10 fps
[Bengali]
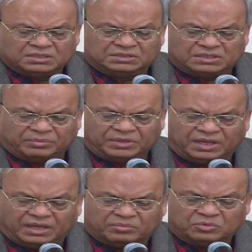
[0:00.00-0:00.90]
অগ্রিম
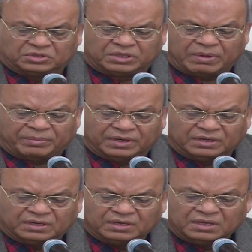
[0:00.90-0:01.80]
টাকা দেওয়া হয়েছে
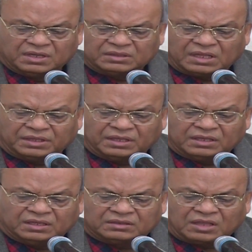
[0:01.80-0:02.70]
প্যারোল নিয়ে
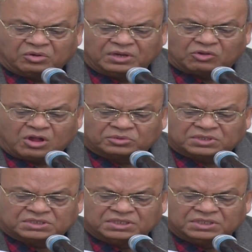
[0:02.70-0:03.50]
সরকারের উদ্দেশ্য সফল হয়নি